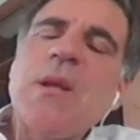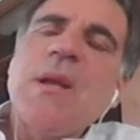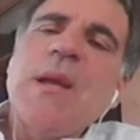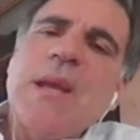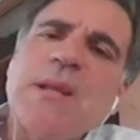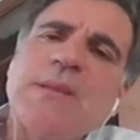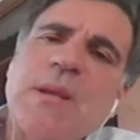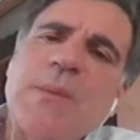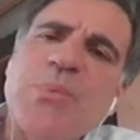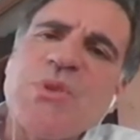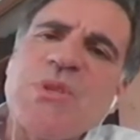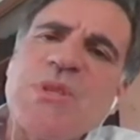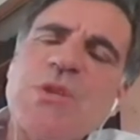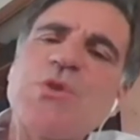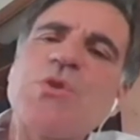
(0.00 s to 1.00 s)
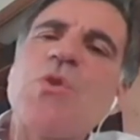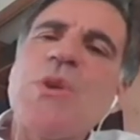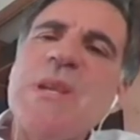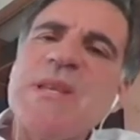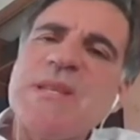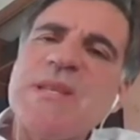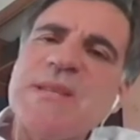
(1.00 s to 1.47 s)
e al tempo stesso
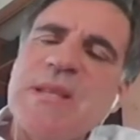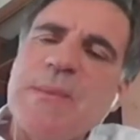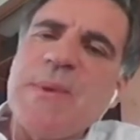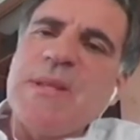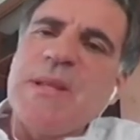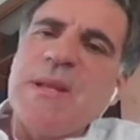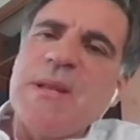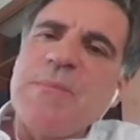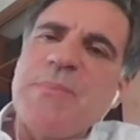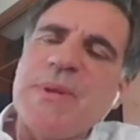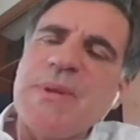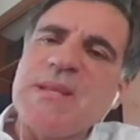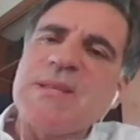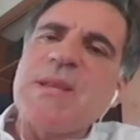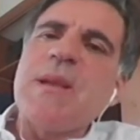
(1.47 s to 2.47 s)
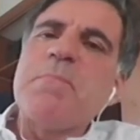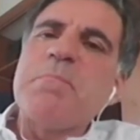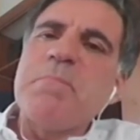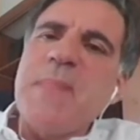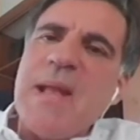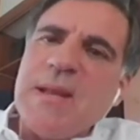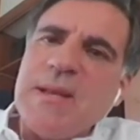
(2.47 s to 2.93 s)
il sistema delle imprese
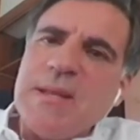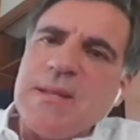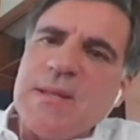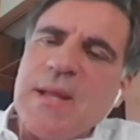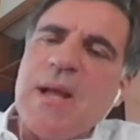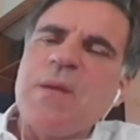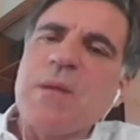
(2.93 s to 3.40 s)
merita